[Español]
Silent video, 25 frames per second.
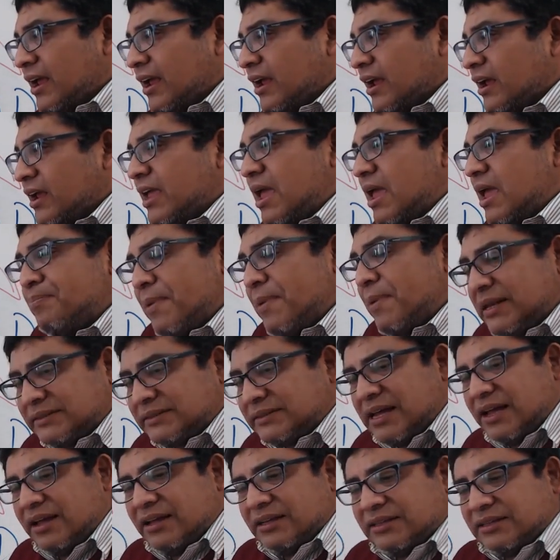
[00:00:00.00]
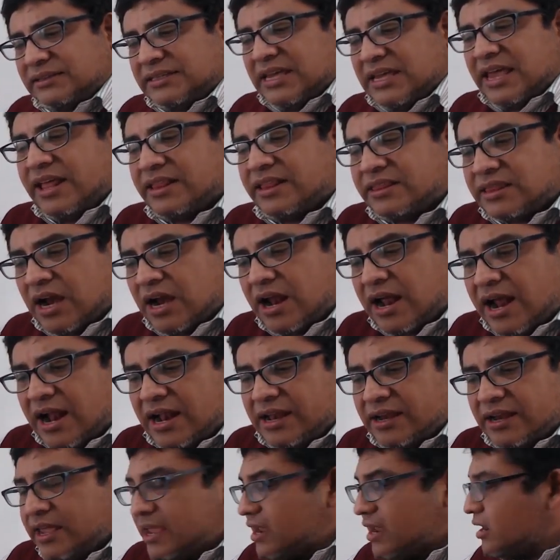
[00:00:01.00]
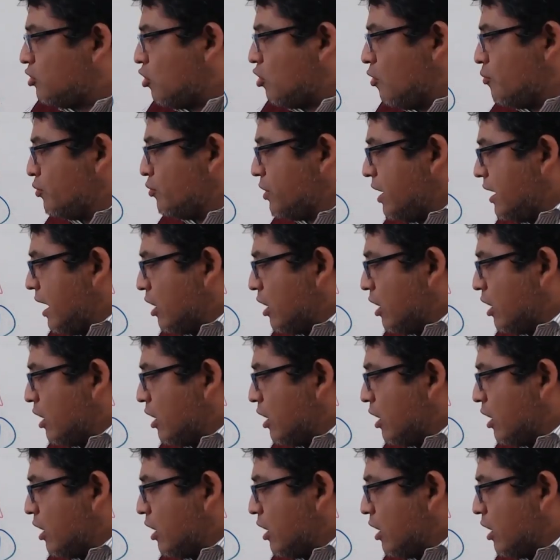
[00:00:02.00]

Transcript: ¿Qué pasa si entra alguien como una de